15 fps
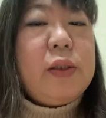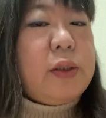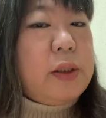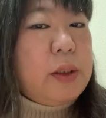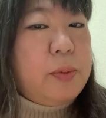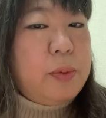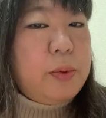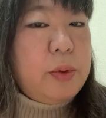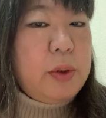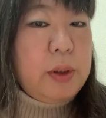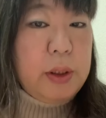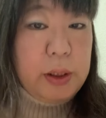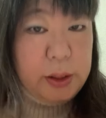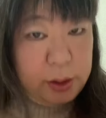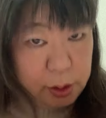自分
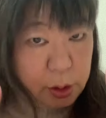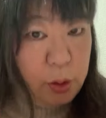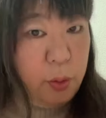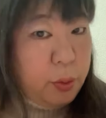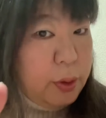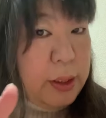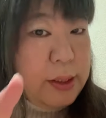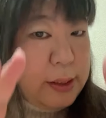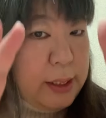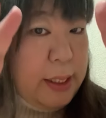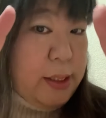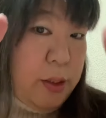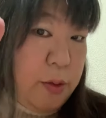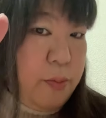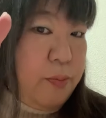に必要な
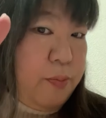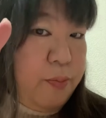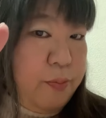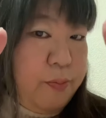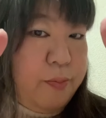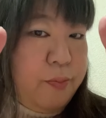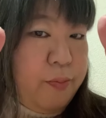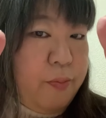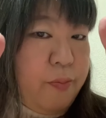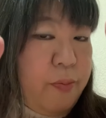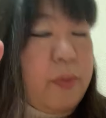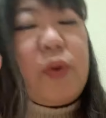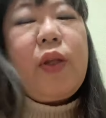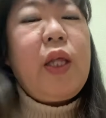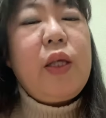
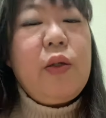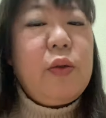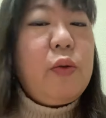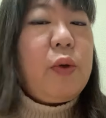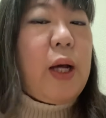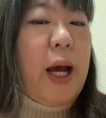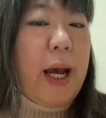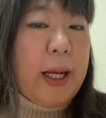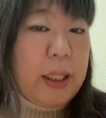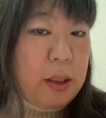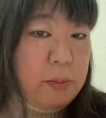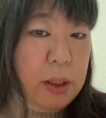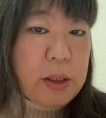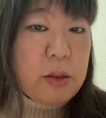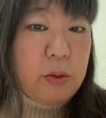サイズっていうのがあり
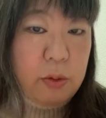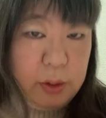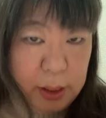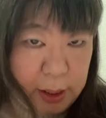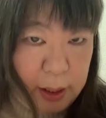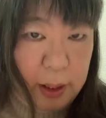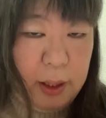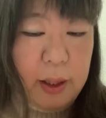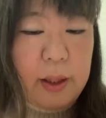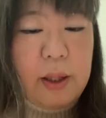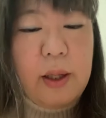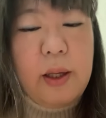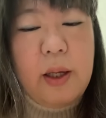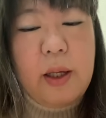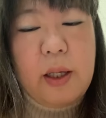ますので、
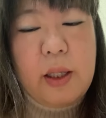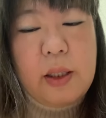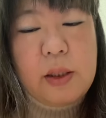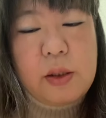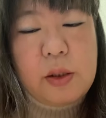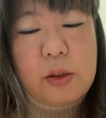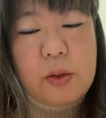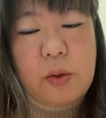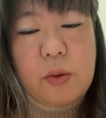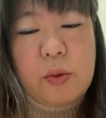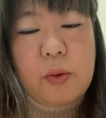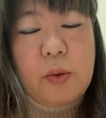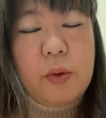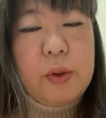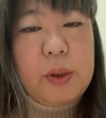そ
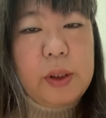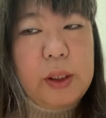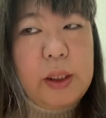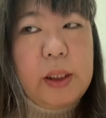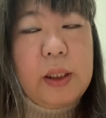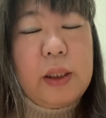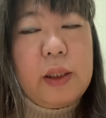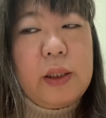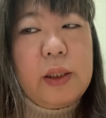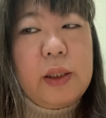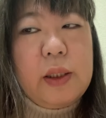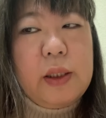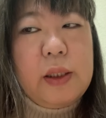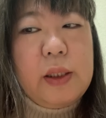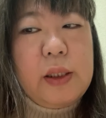こに
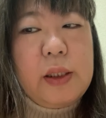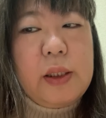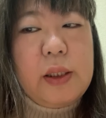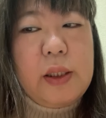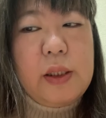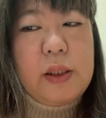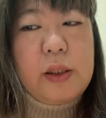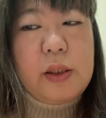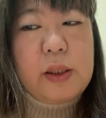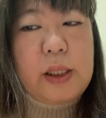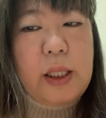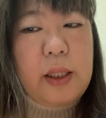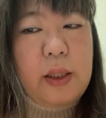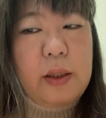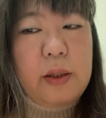行き着
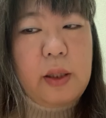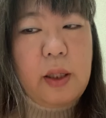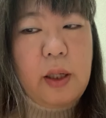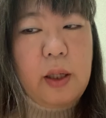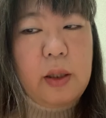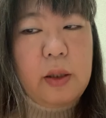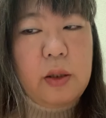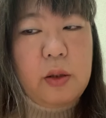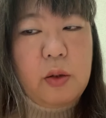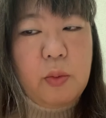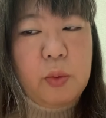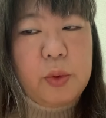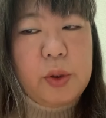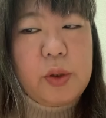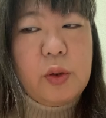かれたらいいと
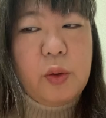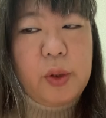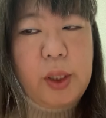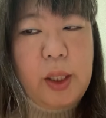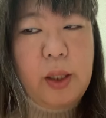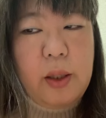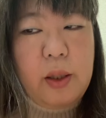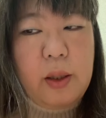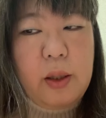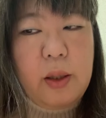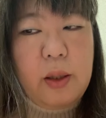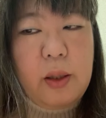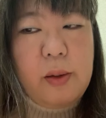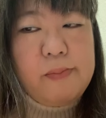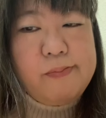思うんですよね。
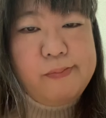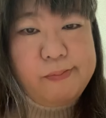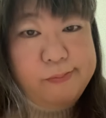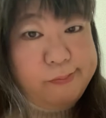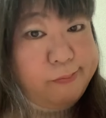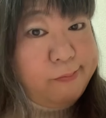うん